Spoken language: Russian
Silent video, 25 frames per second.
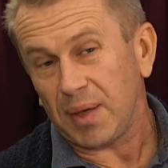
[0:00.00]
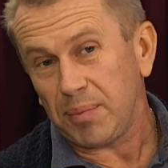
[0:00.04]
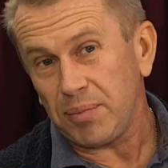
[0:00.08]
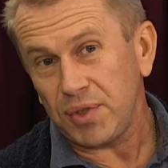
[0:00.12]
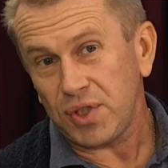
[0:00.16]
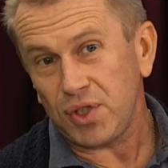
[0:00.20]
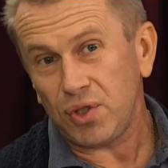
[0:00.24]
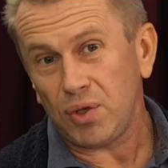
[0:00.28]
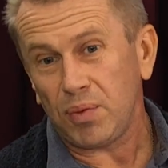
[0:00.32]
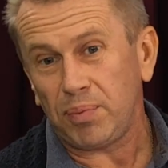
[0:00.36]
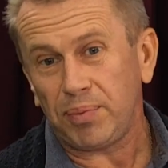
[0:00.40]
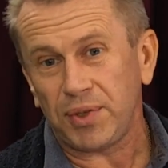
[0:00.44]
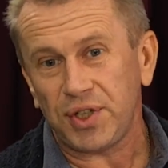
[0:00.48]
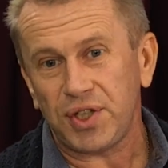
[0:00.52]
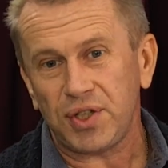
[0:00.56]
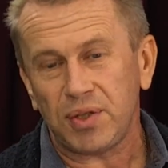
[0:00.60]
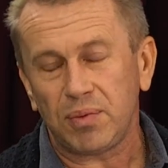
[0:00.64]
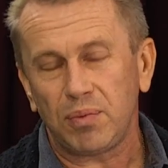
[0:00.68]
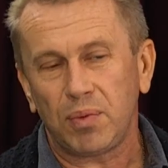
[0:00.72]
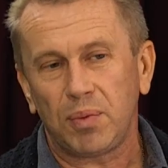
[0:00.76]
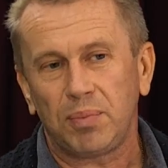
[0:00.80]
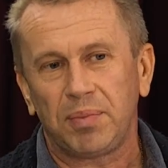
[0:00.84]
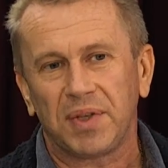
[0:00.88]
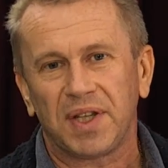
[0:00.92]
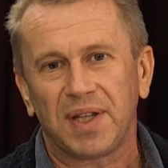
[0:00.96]
Объясню
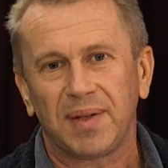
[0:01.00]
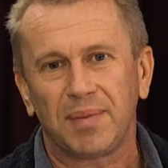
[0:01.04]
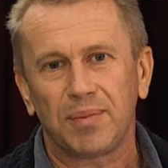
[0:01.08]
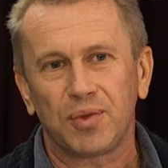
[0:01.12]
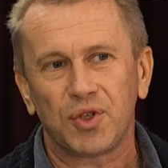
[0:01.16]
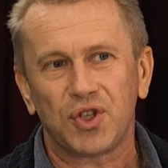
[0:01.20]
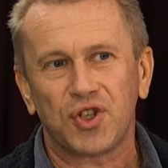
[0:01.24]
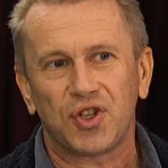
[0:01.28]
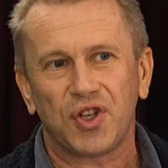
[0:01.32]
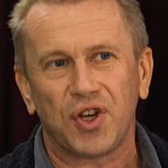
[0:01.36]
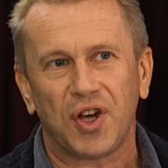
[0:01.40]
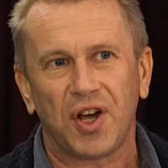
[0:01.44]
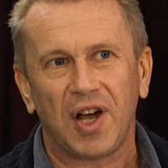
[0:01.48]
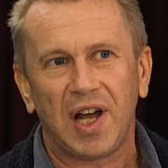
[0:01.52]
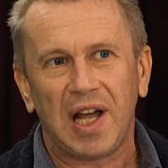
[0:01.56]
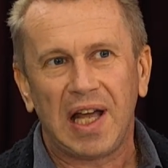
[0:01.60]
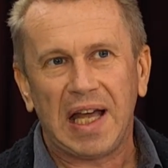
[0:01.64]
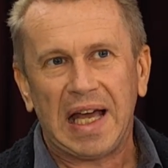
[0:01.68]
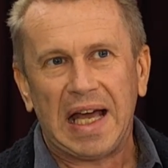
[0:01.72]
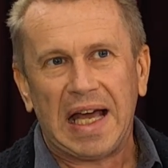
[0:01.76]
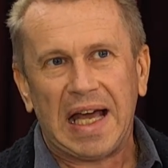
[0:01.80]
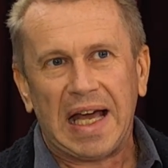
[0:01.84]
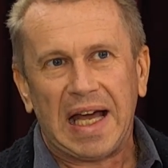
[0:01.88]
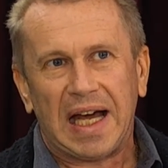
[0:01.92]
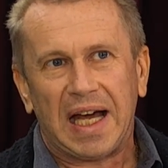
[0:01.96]
почему. Потому что
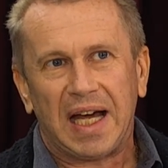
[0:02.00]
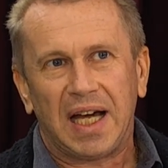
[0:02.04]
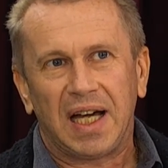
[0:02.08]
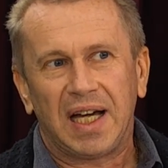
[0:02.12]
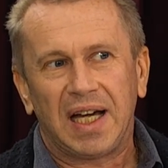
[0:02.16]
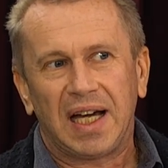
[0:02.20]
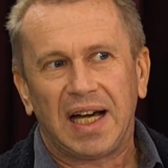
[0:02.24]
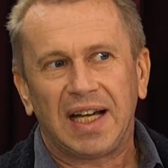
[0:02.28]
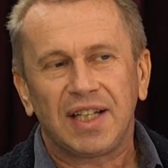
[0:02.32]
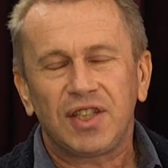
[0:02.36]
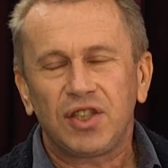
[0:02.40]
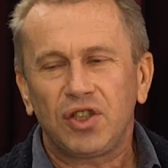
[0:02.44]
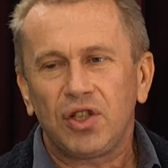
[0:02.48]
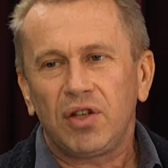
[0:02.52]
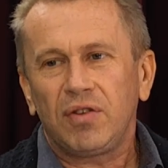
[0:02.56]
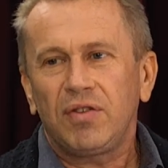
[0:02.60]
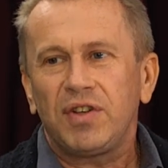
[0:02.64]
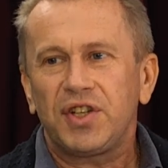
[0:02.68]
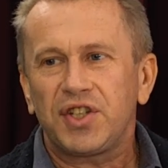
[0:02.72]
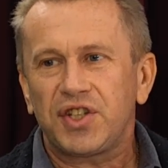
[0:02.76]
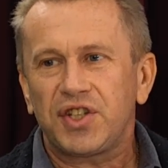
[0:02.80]
Э, основой